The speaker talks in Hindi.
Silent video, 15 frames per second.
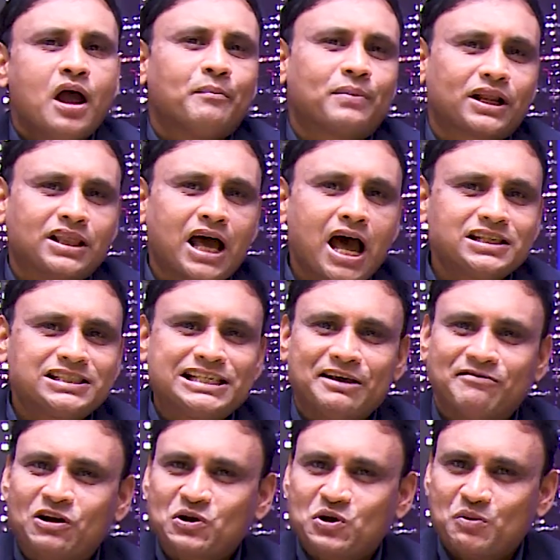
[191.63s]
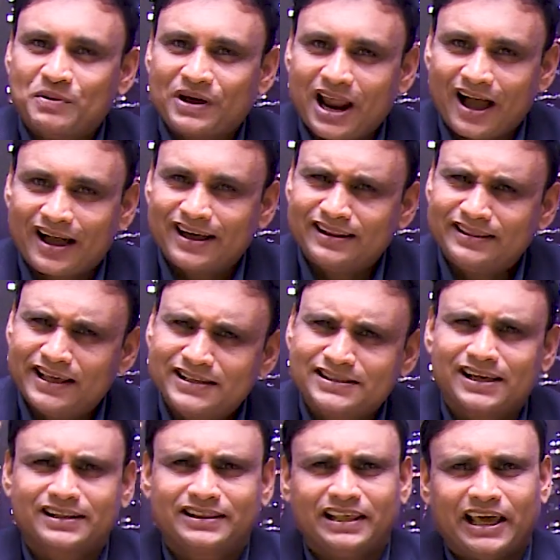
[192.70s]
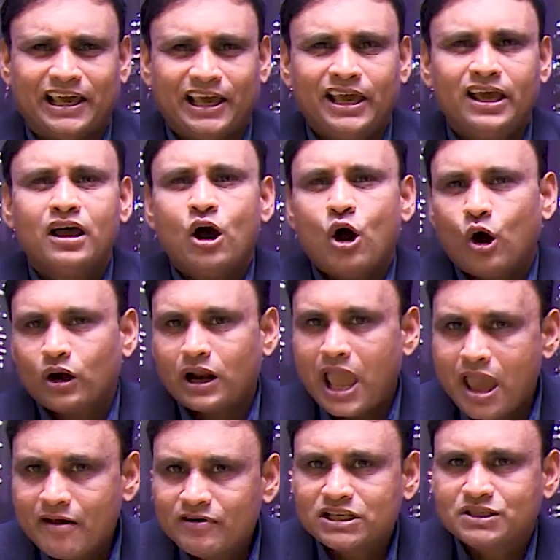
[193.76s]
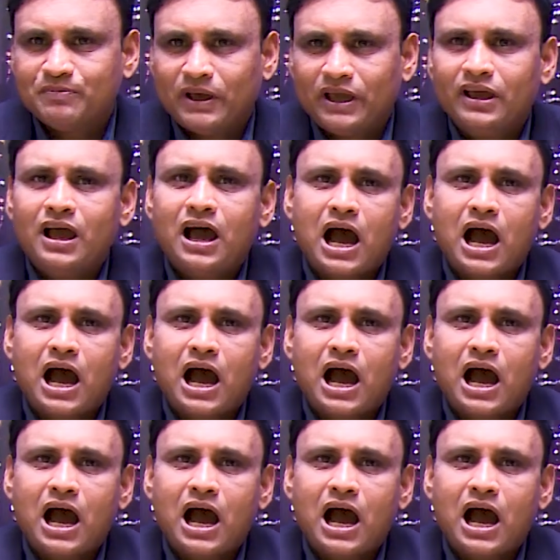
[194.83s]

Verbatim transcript: प्रधान सेवक को बनाकर दे सकते हैं और एवज में